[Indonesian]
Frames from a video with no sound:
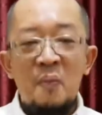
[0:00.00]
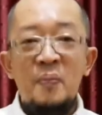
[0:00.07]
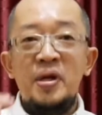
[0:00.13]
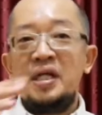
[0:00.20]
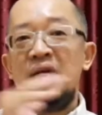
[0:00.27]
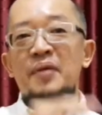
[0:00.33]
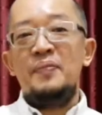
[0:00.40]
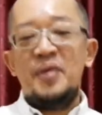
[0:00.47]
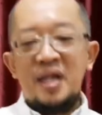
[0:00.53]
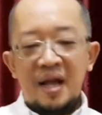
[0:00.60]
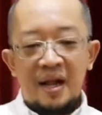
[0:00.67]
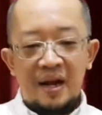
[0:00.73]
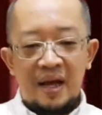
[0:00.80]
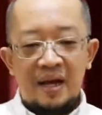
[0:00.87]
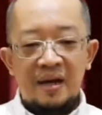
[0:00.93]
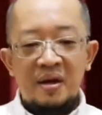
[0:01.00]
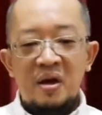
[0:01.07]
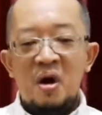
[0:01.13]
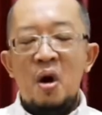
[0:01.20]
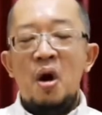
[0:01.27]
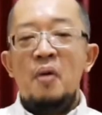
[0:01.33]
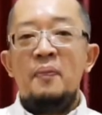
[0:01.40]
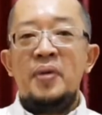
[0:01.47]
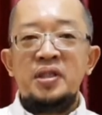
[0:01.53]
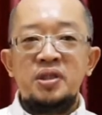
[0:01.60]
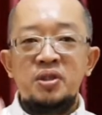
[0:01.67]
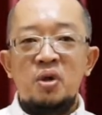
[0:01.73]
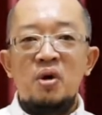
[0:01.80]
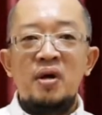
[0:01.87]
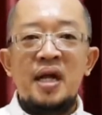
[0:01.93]
Bergembiralah,
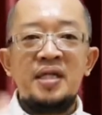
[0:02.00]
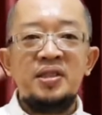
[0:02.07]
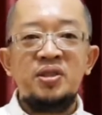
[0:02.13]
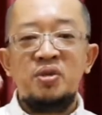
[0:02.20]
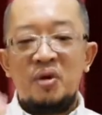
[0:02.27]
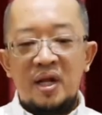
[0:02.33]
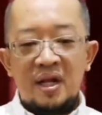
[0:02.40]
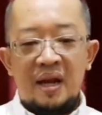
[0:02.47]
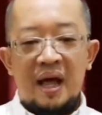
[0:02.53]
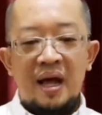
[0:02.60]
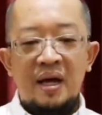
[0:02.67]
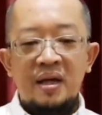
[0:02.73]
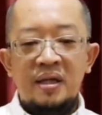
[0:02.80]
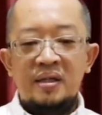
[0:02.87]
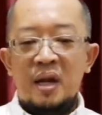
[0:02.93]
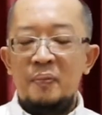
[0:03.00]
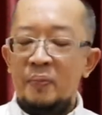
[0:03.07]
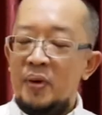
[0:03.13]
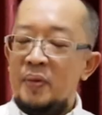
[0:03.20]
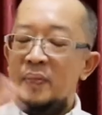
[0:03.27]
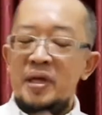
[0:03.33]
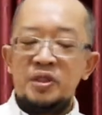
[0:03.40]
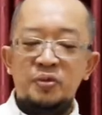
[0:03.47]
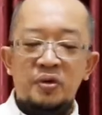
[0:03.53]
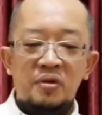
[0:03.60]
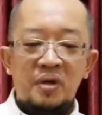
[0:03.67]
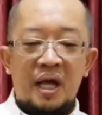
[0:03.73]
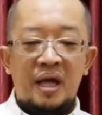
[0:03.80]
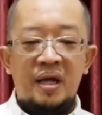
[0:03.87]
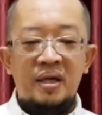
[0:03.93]
bersorak-sorelah dan
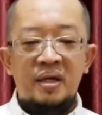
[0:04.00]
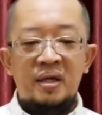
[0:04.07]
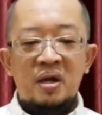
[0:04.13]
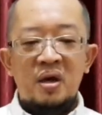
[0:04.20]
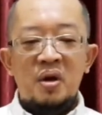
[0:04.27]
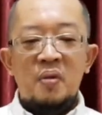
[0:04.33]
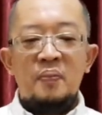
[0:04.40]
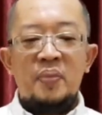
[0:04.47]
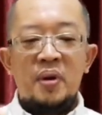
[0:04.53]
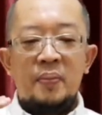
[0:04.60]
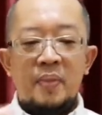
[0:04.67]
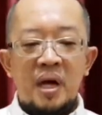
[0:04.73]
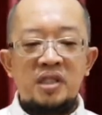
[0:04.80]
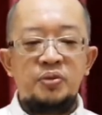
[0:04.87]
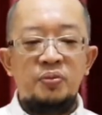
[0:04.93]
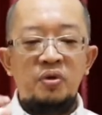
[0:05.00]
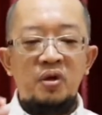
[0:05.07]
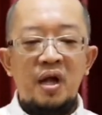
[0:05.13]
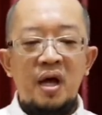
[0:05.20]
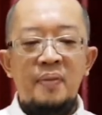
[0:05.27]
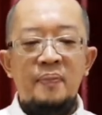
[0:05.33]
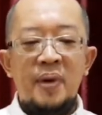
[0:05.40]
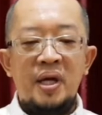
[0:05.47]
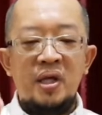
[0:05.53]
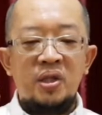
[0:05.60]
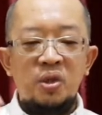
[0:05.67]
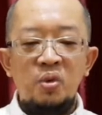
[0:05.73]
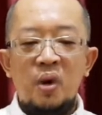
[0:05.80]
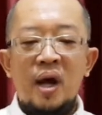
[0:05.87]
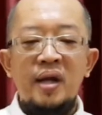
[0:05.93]
bermasmurulah Bermasmurlah bagi
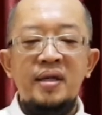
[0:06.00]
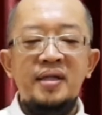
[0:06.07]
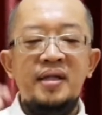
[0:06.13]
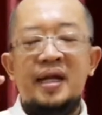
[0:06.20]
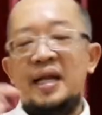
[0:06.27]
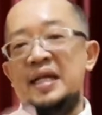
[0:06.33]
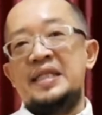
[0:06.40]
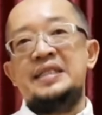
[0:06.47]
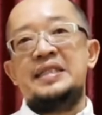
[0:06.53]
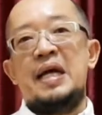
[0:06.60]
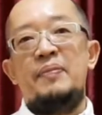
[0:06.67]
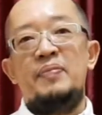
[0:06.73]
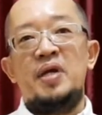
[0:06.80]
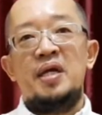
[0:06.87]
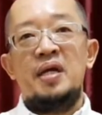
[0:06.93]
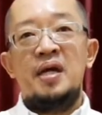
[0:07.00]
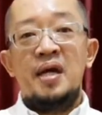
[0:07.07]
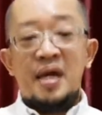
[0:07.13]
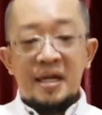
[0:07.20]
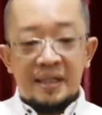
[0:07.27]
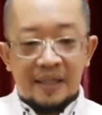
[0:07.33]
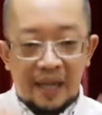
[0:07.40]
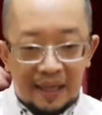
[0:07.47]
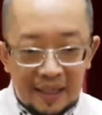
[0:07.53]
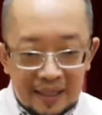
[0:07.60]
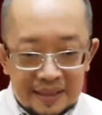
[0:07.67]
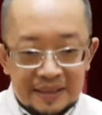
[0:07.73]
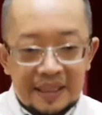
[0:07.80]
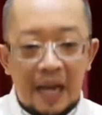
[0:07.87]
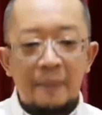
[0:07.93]
Tuhan dengan kecapi, dengan
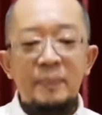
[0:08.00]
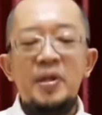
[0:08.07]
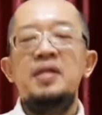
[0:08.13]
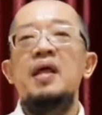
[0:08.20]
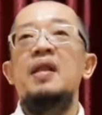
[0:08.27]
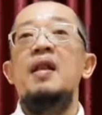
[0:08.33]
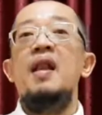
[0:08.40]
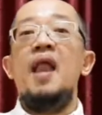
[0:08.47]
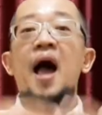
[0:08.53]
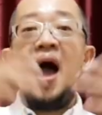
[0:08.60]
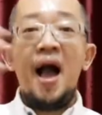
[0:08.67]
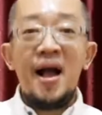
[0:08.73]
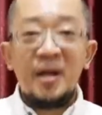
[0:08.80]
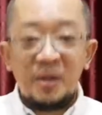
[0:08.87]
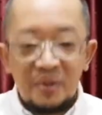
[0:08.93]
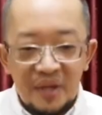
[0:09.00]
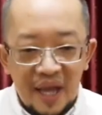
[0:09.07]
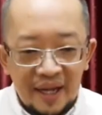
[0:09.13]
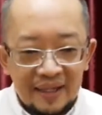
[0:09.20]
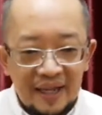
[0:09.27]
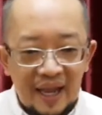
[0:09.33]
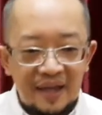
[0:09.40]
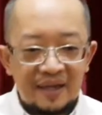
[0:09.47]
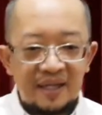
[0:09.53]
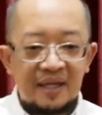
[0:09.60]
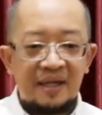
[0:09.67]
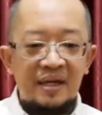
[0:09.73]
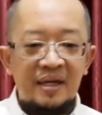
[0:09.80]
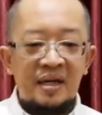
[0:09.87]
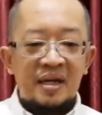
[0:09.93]
kecapi dan lagu yang
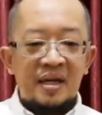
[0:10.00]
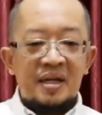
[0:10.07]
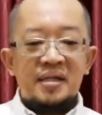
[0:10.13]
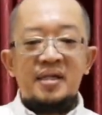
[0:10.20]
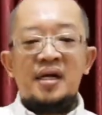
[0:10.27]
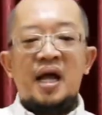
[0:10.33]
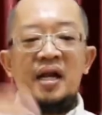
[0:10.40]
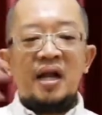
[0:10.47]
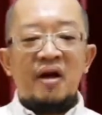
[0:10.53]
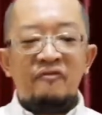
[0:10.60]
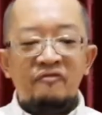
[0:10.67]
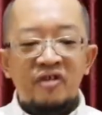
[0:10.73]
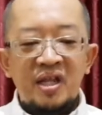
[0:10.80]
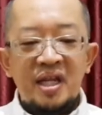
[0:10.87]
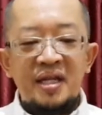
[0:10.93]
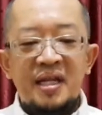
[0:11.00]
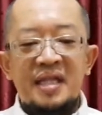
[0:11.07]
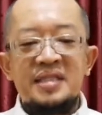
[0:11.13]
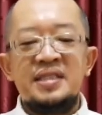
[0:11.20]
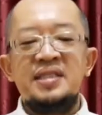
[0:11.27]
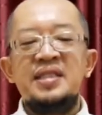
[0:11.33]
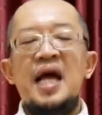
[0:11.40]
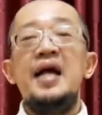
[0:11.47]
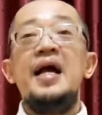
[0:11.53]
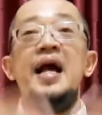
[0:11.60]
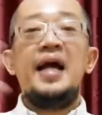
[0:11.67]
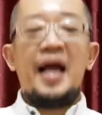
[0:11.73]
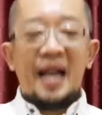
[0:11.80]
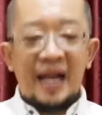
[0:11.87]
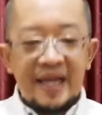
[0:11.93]
nyaring, dengan nafiri dan
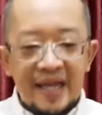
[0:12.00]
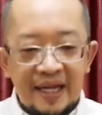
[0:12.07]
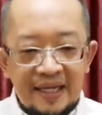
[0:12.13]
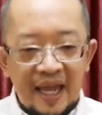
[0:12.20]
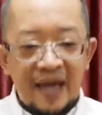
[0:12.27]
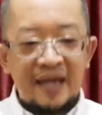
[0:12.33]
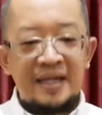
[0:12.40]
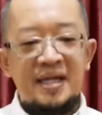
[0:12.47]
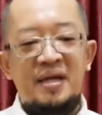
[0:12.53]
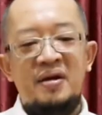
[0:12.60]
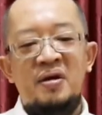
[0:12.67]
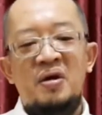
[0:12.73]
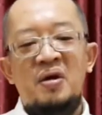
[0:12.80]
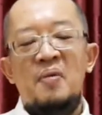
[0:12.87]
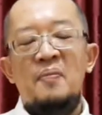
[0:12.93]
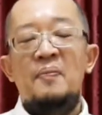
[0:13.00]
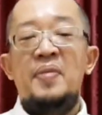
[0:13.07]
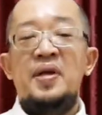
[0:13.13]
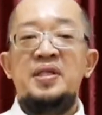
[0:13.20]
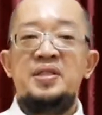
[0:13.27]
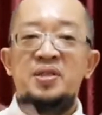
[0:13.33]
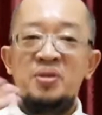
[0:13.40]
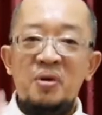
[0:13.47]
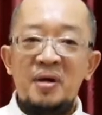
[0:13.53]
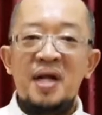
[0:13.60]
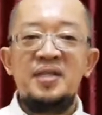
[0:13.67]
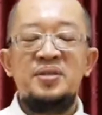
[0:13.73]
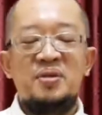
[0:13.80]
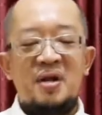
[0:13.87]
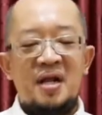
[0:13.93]
sangkakala yang nyaring.
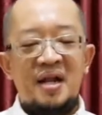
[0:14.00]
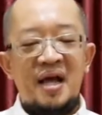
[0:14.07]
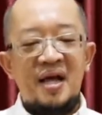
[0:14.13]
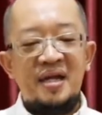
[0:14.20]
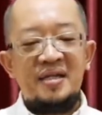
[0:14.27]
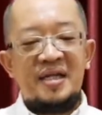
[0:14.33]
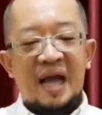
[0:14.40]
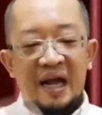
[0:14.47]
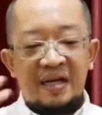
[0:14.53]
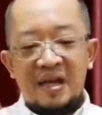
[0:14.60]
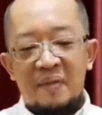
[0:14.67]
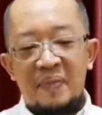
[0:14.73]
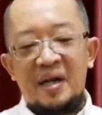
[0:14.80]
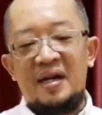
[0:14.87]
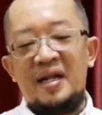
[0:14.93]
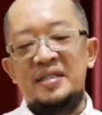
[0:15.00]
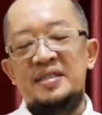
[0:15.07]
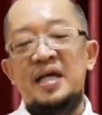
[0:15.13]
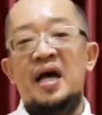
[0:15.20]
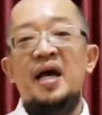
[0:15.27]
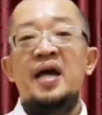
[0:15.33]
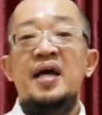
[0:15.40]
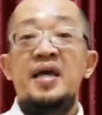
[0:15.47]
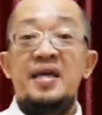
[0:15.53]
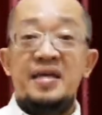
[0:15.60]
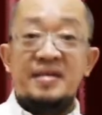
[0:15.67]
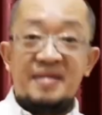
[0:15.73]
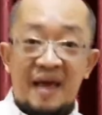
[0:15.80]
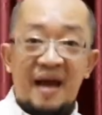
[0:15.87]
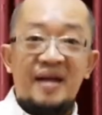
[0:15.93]
Bersorak-soraklah di hadapan raja,
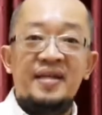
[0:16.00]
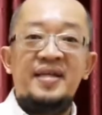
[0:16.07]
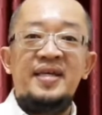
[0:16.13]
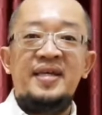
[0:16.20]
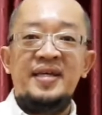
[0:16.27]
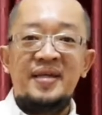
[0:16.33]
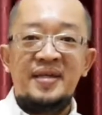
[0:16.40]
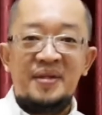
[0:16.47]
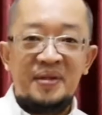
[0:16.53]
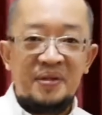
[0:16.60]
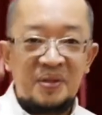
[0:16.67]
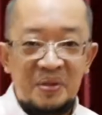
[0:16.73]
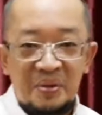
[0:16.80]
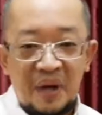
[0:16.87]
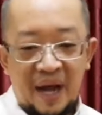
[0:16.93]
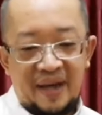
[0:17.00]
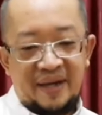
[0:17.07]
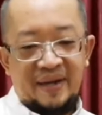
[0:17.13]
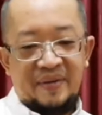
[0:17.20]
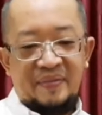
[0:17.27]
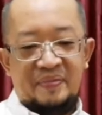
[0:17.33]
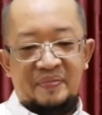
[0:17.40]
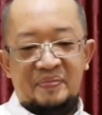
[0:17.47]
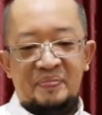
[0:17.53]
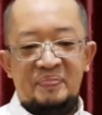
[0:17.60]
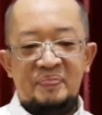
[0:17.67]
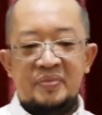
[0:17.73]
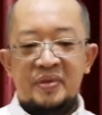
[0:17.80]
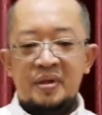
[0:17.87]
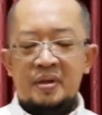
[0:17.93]
yakni Tuhan.
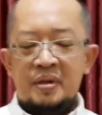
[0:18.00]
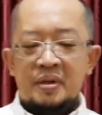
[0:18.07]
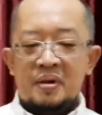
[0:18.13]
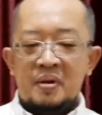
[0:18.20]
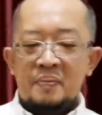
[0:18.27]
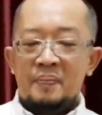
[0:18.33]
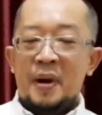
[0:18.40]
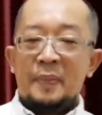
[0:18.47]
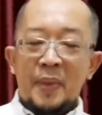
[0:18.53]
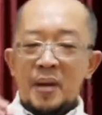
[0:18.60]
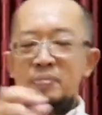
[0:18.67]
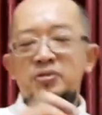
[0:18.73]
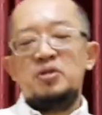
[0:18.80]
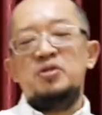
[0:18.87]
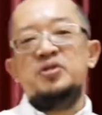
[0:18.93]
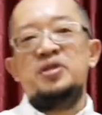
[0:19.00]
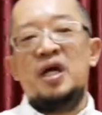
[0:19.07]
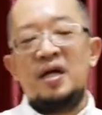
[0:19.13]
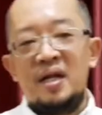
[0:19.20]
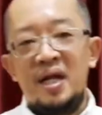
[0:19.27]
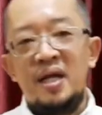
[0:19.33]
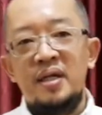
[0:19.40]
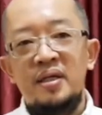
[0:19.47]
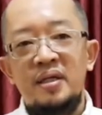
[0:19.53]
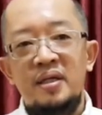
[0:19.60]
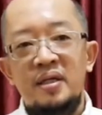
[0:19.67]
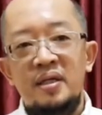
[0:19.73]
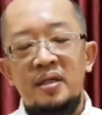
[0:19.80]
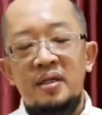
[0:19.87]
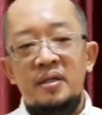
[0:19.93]
Bapak Ibu Saudara,
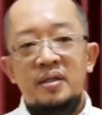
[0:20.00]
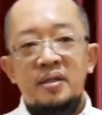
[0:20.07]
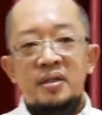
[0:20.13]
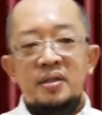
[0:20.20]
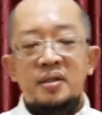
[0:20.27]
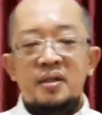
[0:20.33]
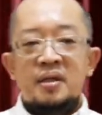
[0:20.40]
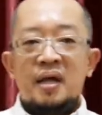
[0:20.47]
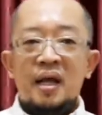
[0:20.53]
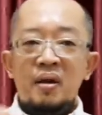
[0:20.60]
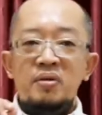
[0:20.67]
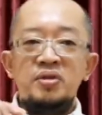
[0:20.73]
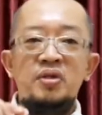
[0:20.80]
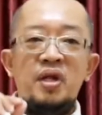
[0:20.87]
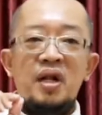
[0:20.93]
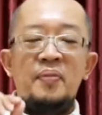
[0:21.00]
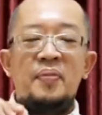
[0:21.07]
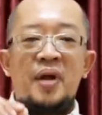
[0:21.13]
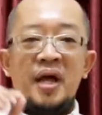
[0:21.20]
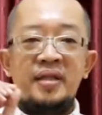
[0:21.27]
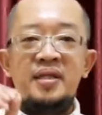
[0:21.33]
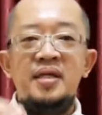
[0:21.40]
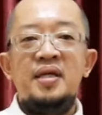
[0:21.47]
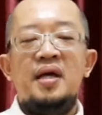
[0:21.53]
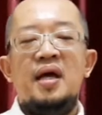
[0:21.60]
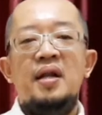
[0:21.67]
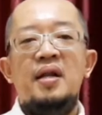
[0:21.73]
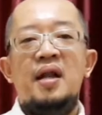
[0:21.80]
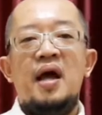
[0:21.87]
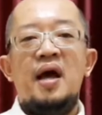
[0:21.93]
kalau saudara
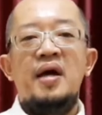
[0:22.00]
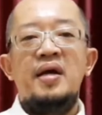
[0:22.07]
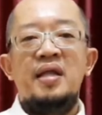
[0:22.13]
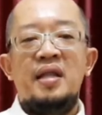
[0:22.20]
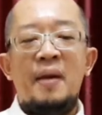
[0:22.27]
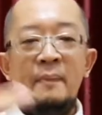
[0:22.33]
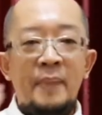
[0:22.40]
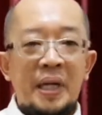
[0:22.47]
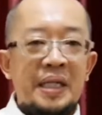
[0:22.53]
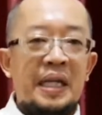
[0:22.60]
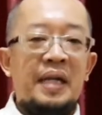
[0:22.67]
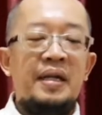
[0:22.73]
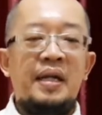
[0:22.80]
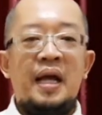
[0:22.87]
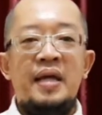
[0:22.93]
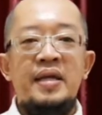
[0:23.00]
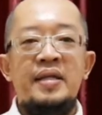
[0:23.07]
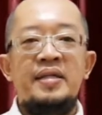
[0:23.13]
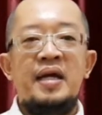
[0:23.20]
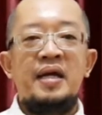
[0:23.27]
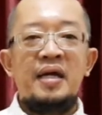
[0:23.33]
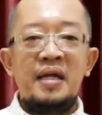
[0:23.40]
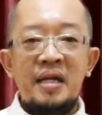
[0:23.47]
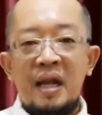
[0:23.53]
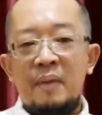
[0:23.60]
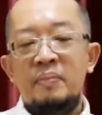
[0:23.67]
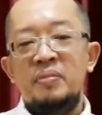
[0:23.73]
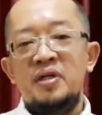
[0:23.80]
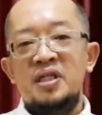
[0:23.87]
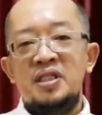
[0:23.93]
perhatikan ayat 4 dan ayat yang
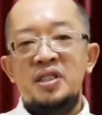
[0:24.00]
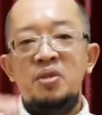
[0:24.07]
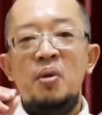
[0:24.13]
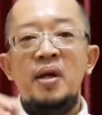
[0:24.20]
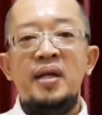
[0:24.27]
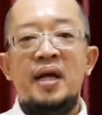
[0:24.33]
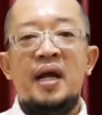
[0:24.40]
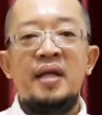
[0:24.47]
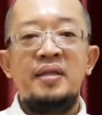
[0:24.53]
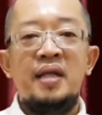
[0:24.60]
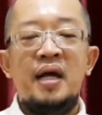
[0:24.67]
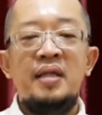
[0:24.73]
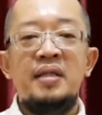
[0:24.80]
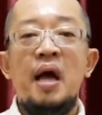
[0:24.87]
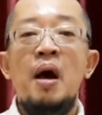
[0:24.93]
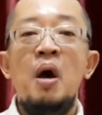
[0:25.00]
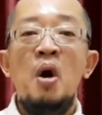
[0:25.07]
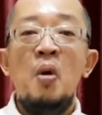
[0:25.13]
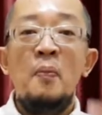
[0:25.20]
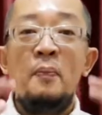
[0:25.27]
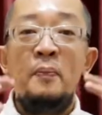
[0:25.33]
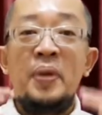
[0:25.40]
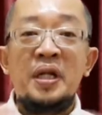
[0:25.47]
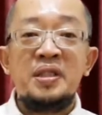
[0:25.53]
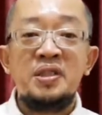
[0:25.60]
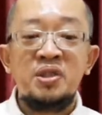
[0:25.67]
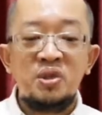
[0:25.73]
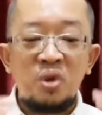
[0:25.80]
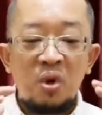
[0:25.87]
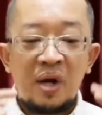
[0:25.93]
ke-6, di situ ada kata-kata
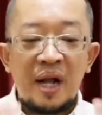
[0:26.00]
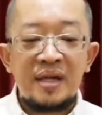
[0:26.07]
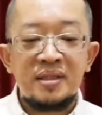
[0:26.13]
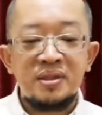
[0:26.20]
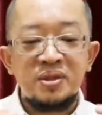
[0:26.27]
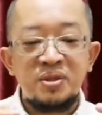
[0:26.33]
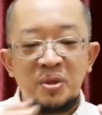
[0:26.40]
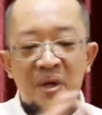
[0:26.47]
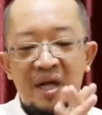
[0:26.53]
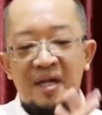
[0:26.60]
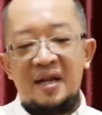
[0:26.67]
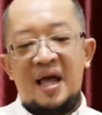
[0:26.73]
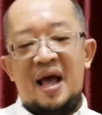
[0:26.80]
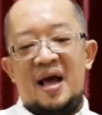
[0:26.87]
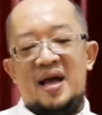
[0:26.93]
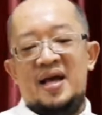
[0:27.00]
bersorak-soraklah.